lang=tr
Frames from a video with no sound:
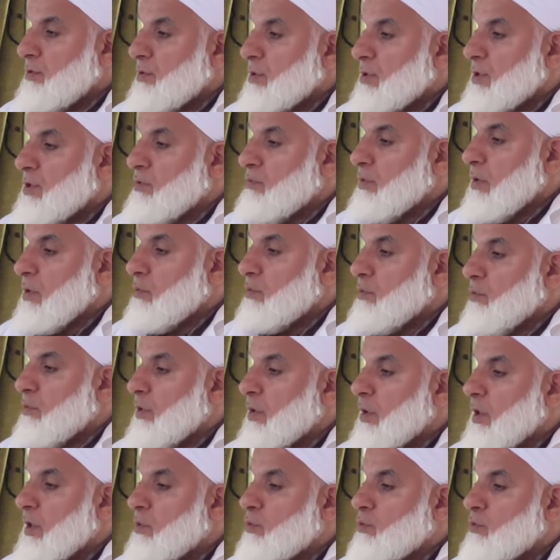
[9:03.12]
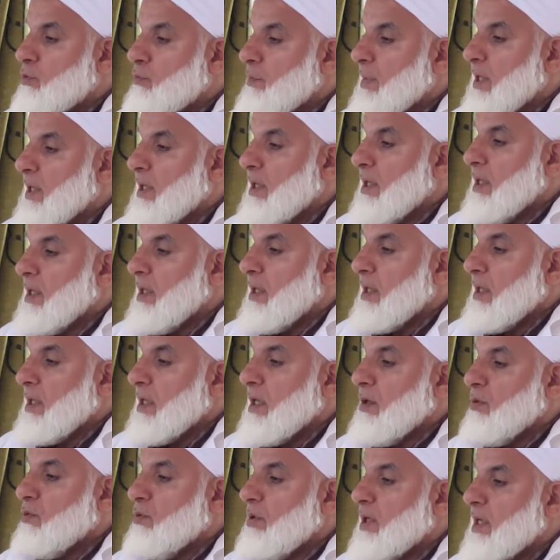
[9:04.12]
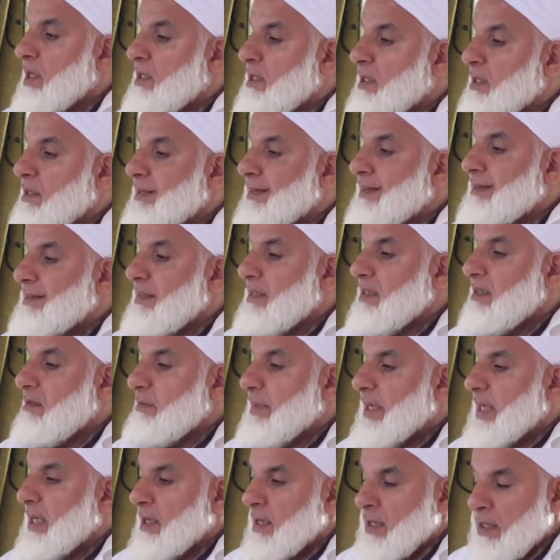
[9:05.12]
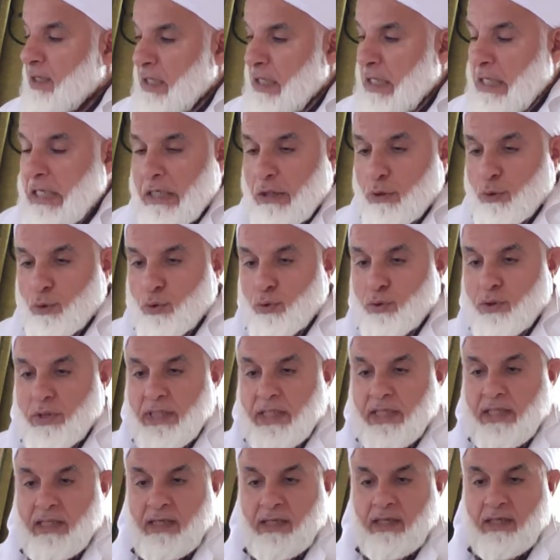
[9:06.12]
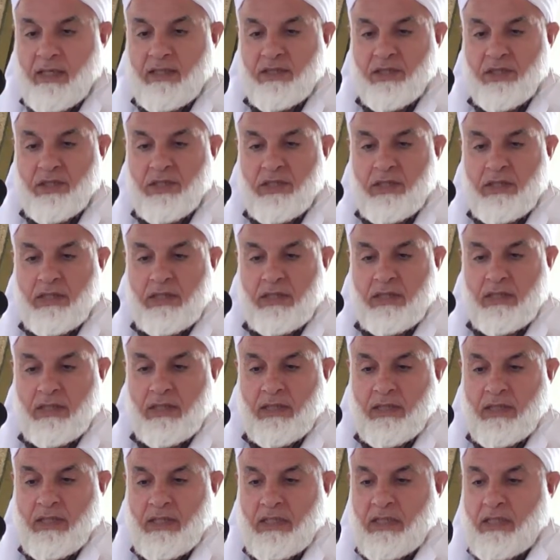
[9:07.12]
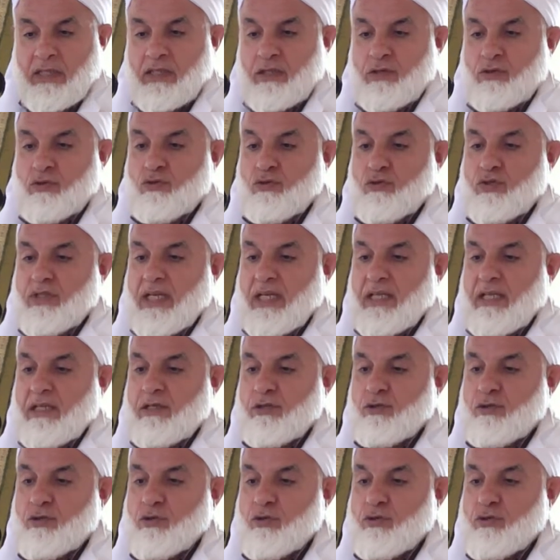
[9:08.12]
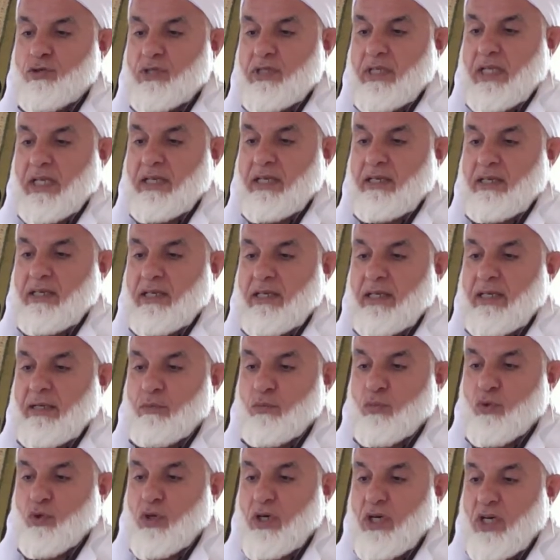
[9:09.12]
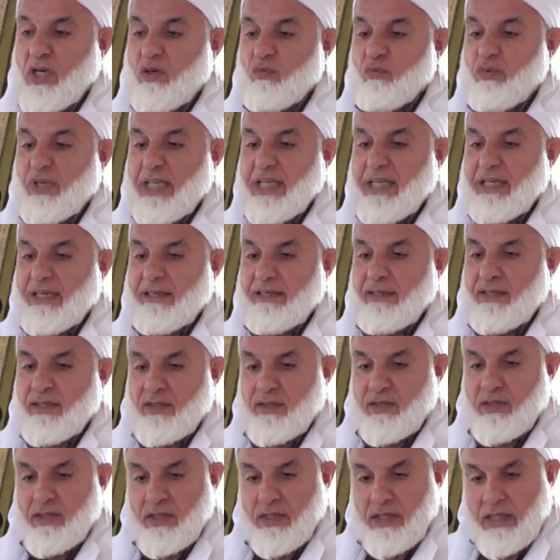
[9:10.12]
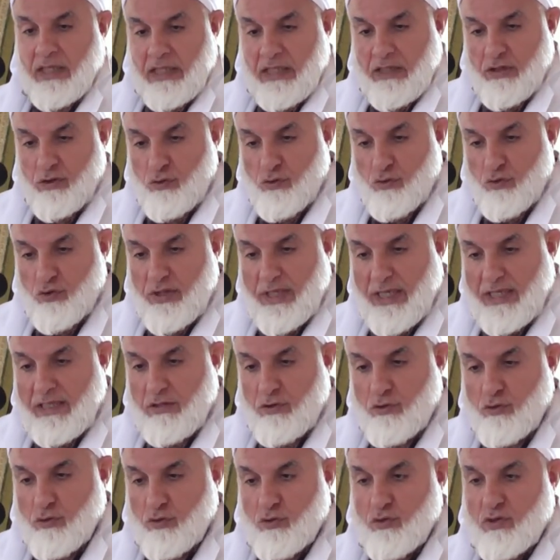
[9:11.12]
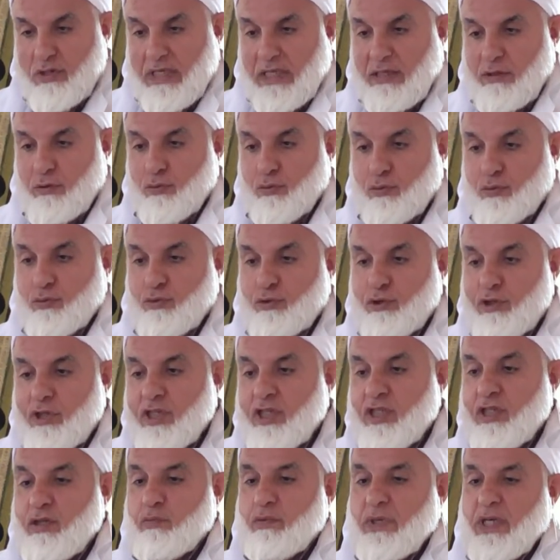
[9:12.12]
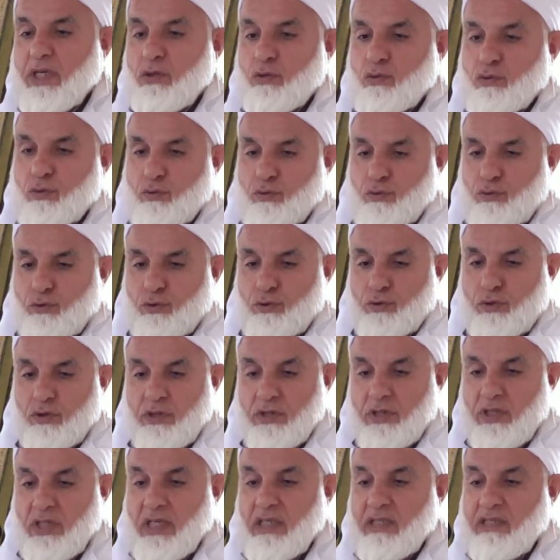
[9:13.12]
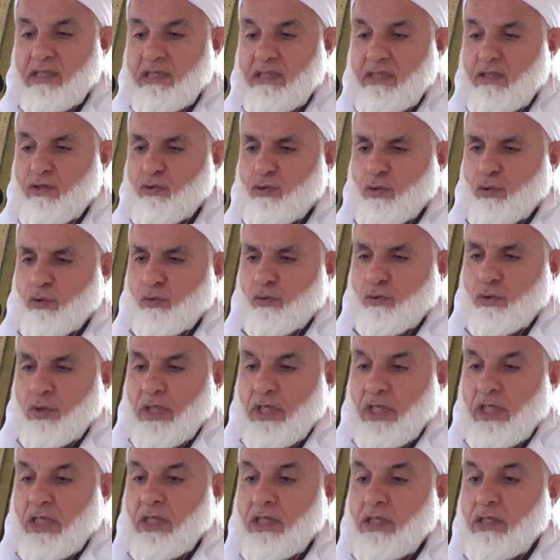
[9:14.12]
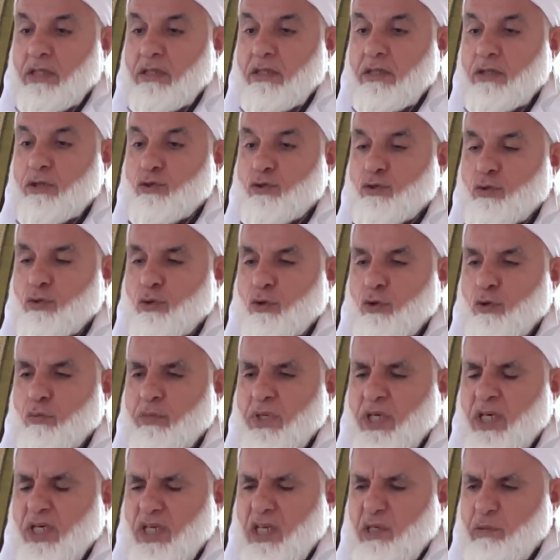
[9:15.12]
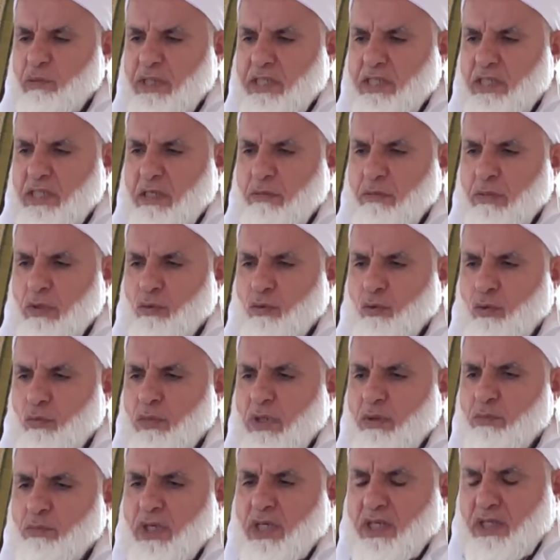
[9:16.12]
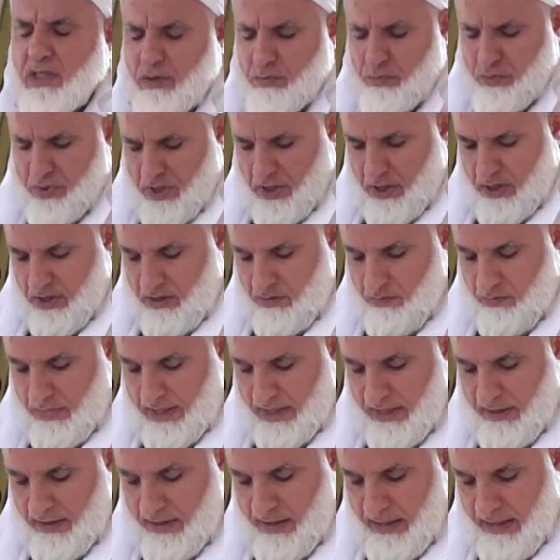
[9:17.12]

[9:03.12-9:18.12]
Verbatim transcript: diyor ki وَقُلْ لَهُمَا قَوْلًا كَر۪يمًا Onlara karşı güzel sözlerle mukabele et. Güzel sözler konuş, kibar konuş, nazik ol. Kırıcı olma, kava sava olma, bağırıp çağırma.